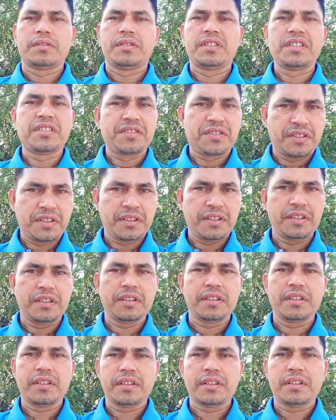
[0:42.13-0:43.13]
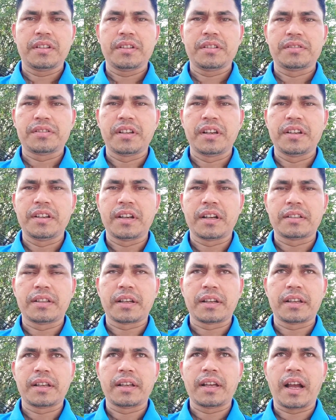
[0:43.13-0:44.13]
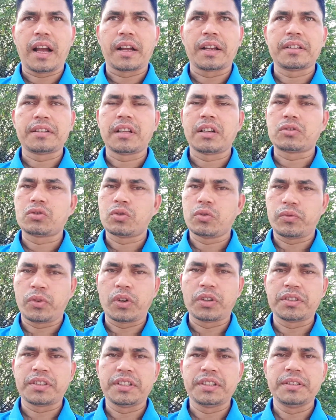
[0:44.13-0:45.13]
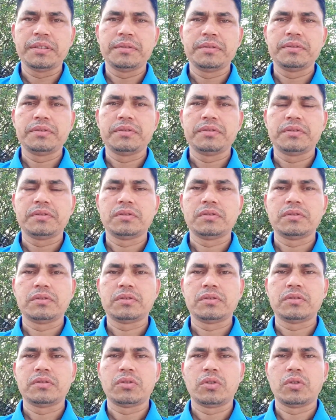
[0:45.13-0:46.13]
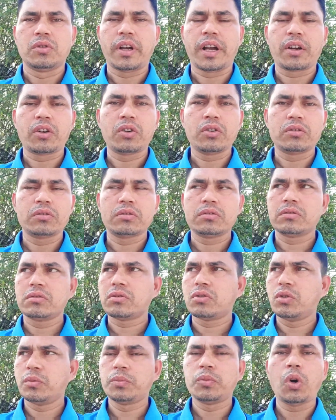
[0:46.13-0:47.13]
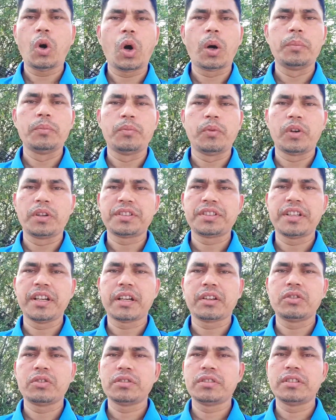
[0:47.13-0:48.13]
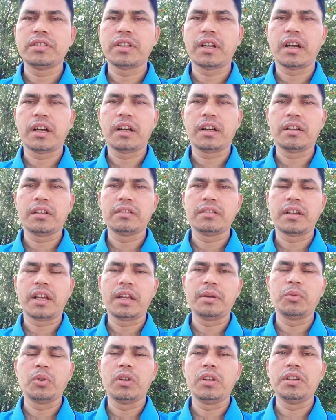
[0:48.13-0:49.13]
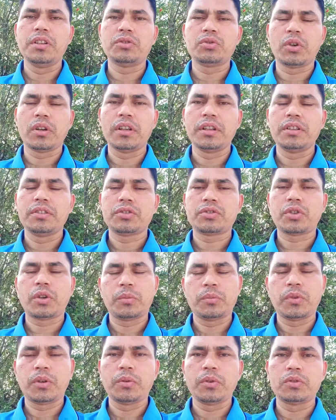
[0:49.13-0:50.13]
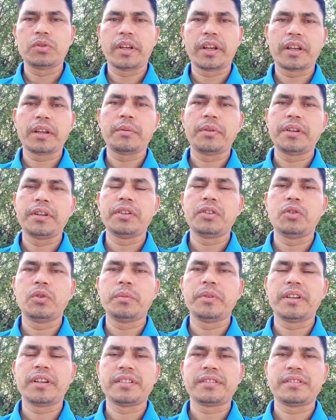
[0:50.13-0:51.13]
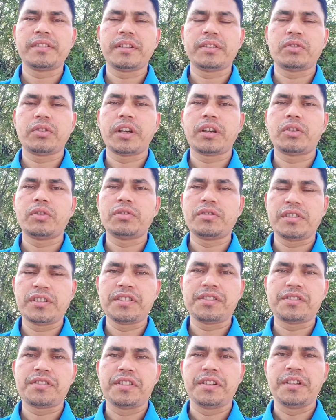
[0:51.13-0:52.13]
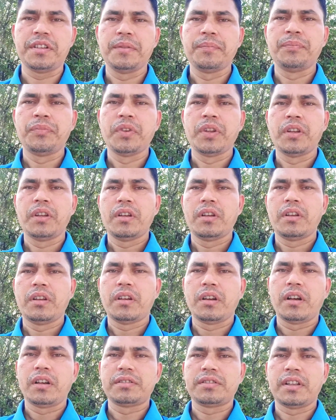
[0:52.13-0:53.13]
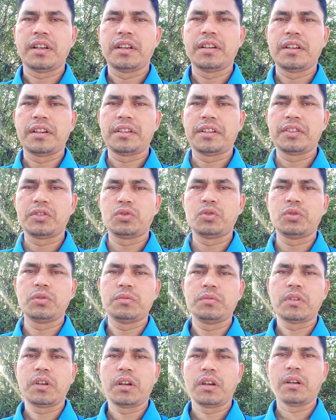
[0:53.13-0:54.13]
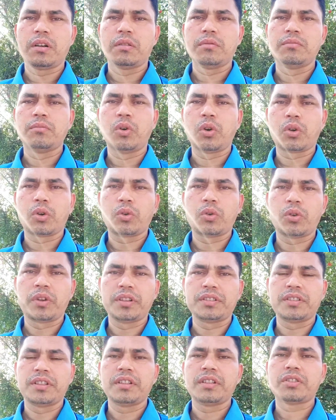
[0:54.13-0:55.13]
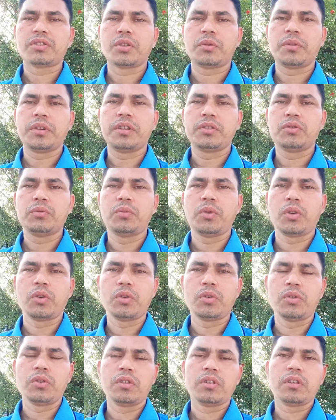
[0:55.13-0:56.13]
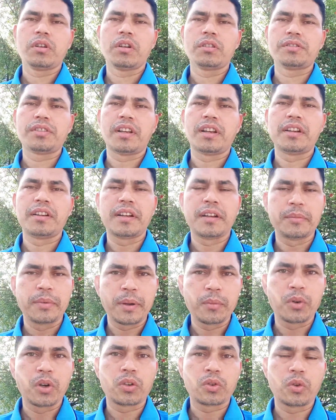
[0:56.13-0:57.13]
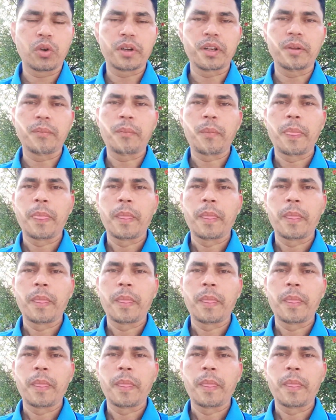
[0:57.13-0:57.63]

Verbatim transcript: সিক্সটি সিলিন্ডার থাকে আগে থাকতো ফর্টি তো এখন খুব কম ফর্টি এখন নাই বললেই চলে সম্ভবত একেবারেই কমে গেছে তো এখন সিক্সটি সিলিন্ডারটি একটু বড় করেছে সবাই একটু বড় সিলিন্ডার ব্যবহার করে